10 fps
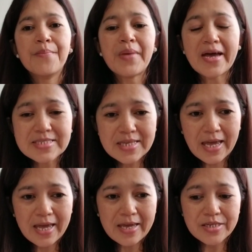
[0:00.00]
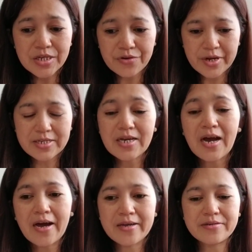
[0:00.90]
as a direct
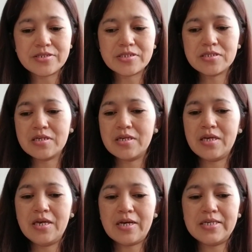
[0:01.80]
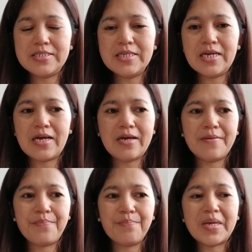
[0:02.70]
hired. Kasi nga,
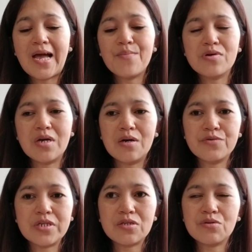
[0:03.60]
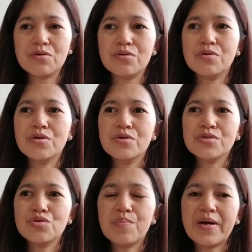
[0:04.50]
may amo na ako dito.
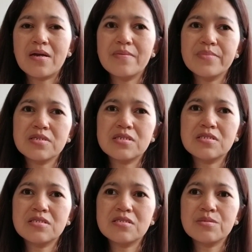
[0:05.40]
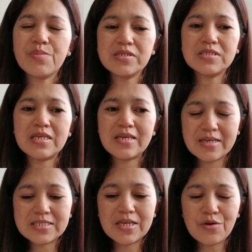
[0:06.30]
So, parang mas, mas
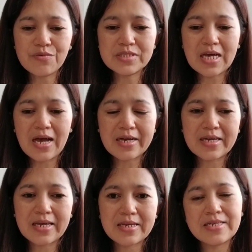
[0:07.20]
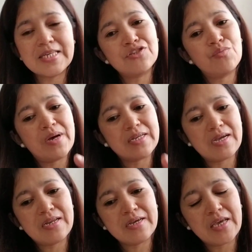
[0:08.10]
easy yung sa akin kasi dumaan ka
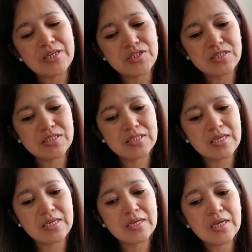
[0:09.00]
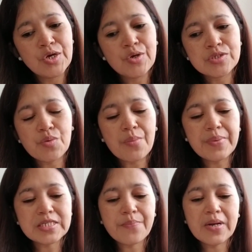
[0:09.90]
ng agency. So, ang
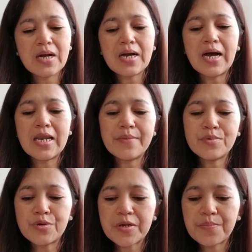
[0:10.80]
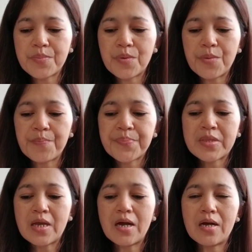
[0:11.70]
sa ko rin po,
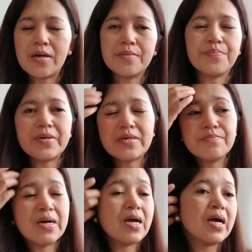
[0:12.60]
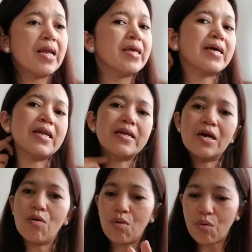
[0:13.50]
uh, pag manggagaling ka na
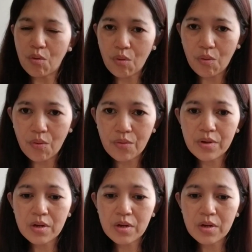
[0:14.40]
ng Hong Kong,